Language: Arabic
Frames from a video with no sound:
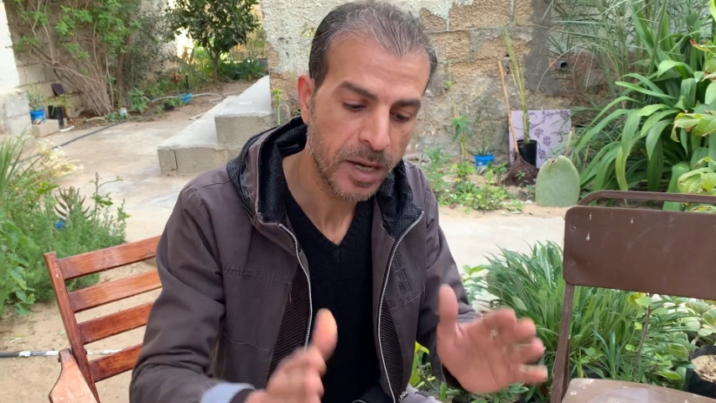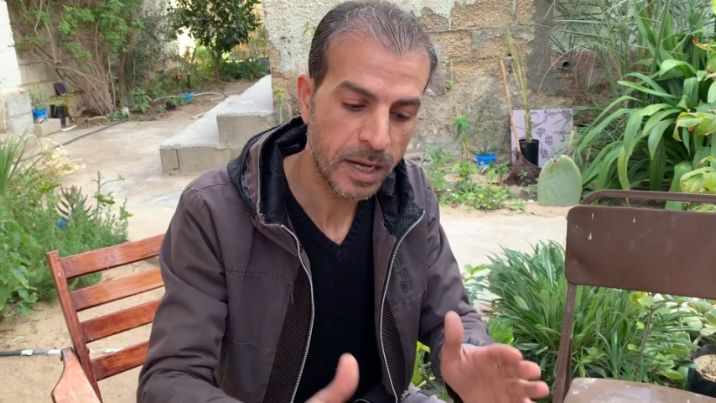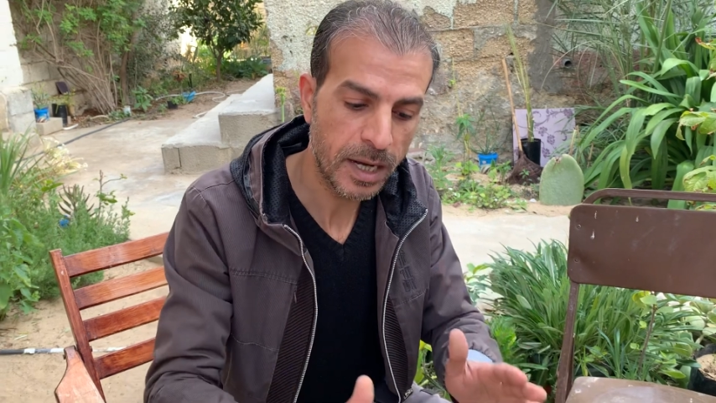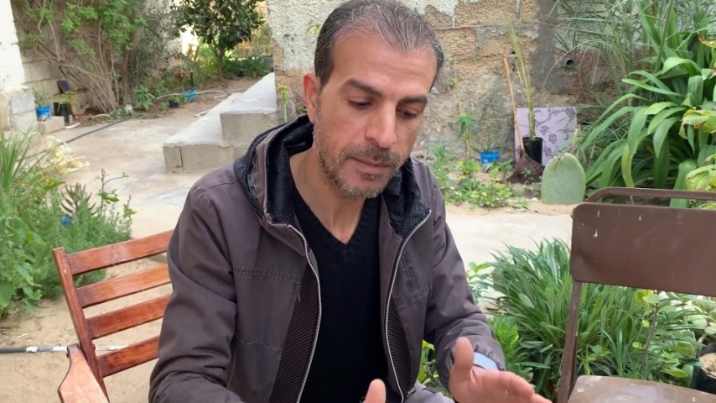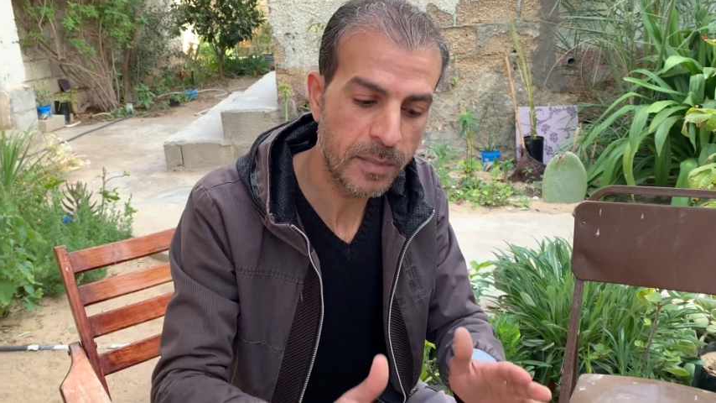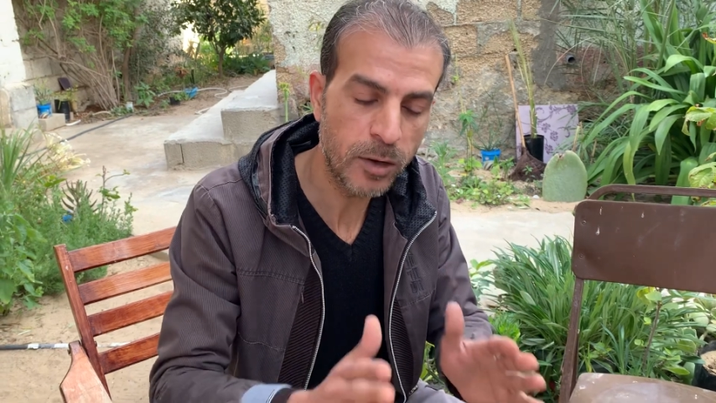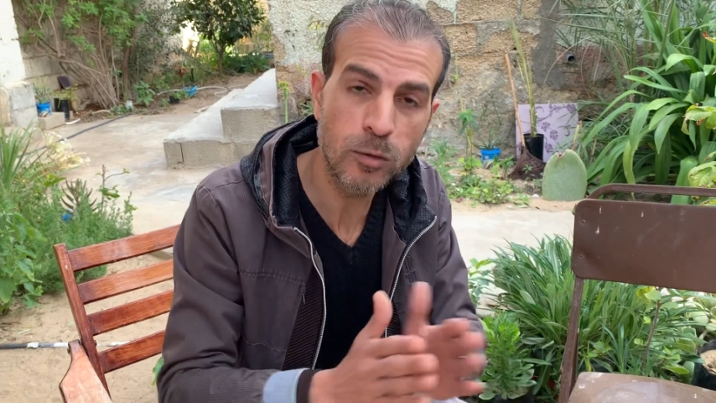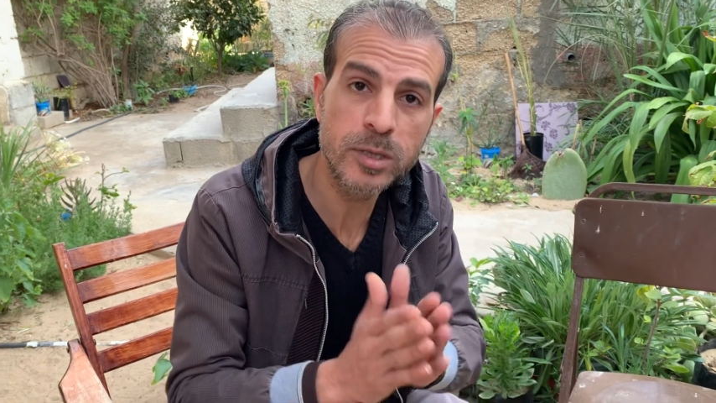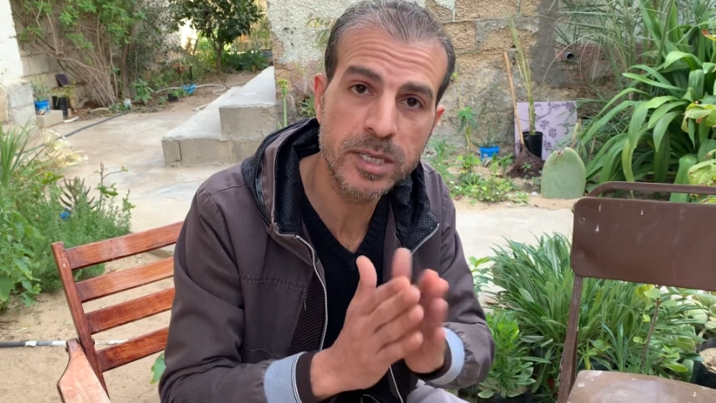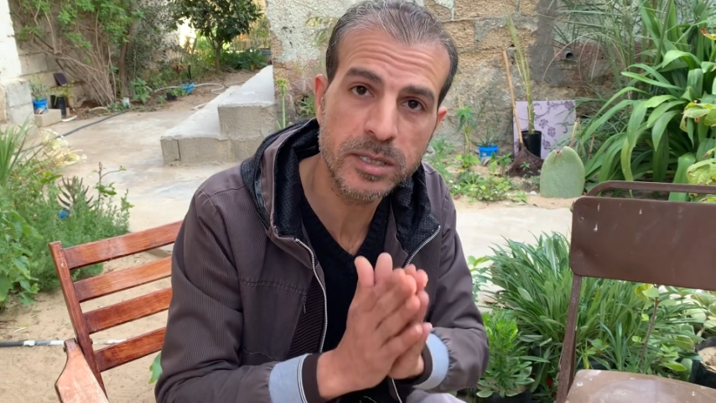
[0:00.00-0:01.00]
لما
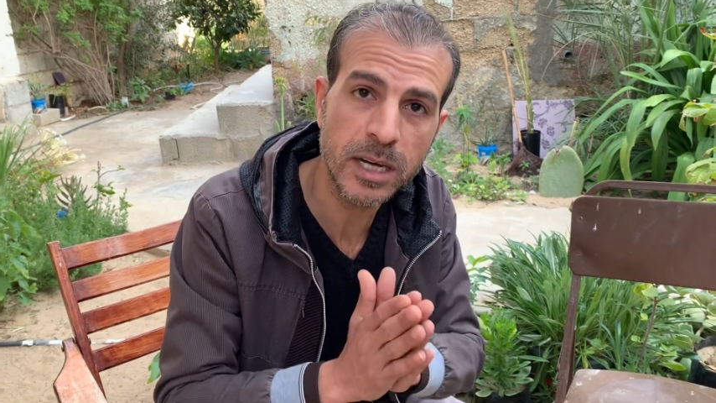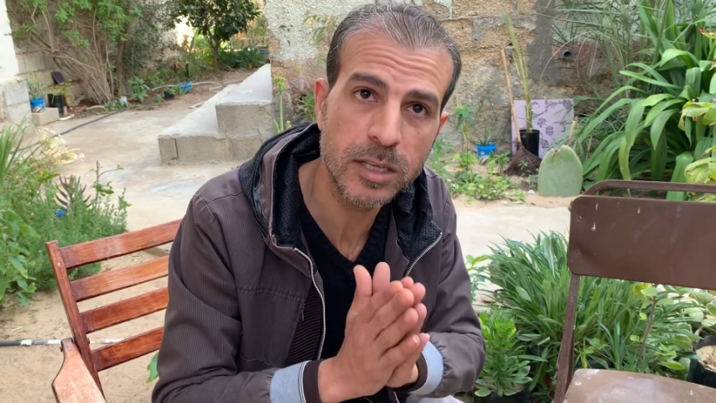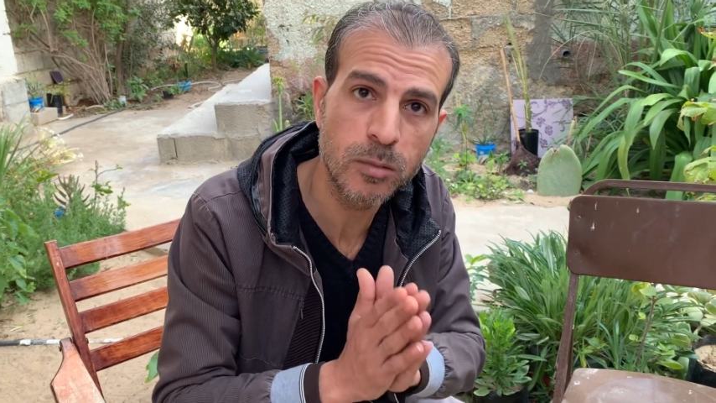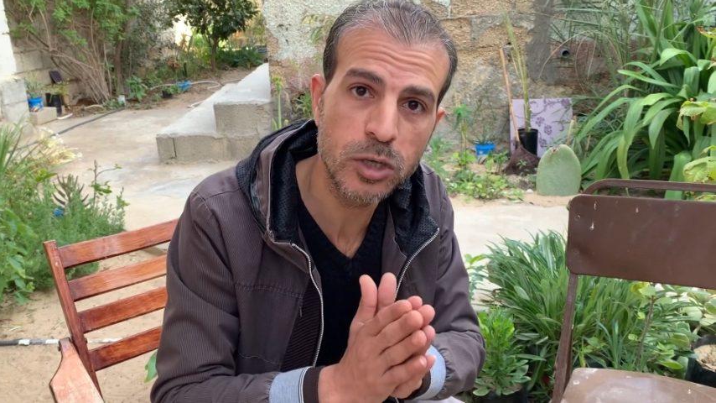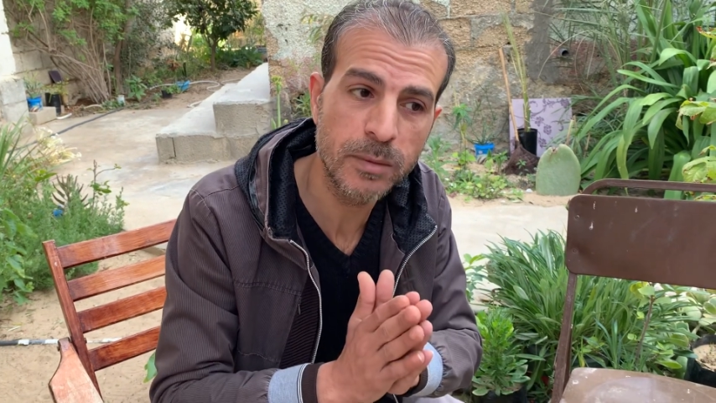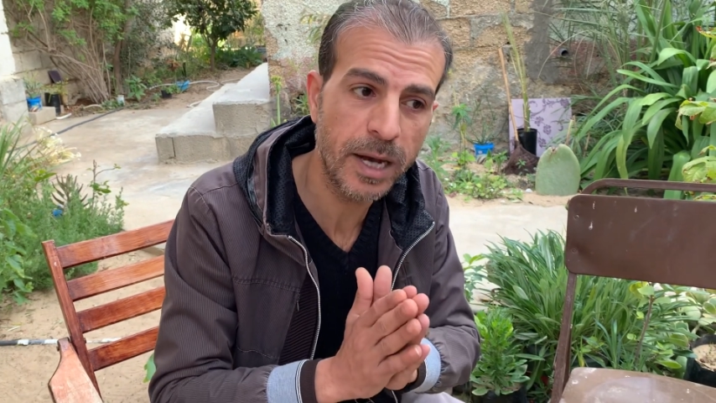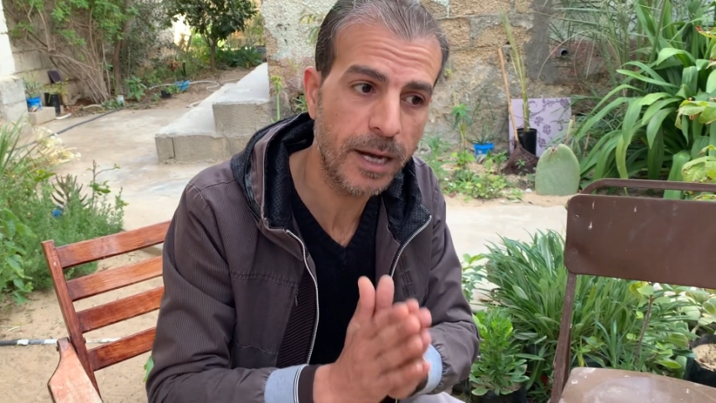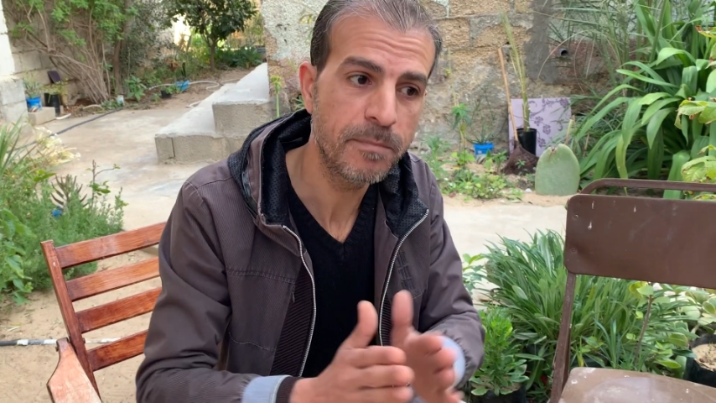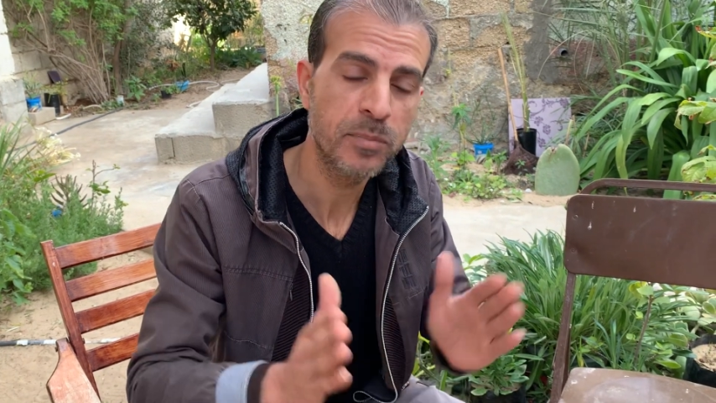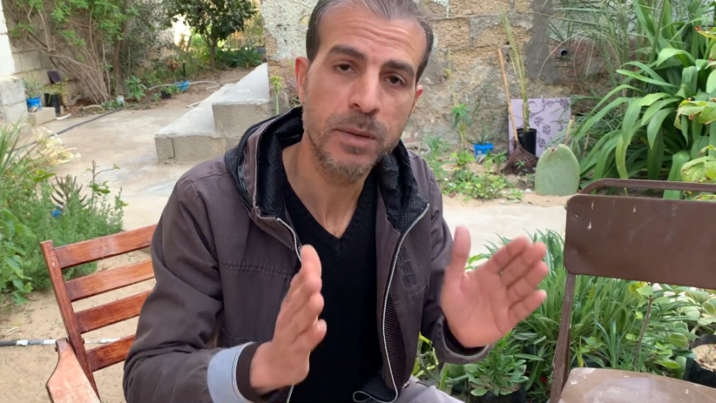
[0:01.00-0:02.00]
نعوز نستخدمه يا جماعه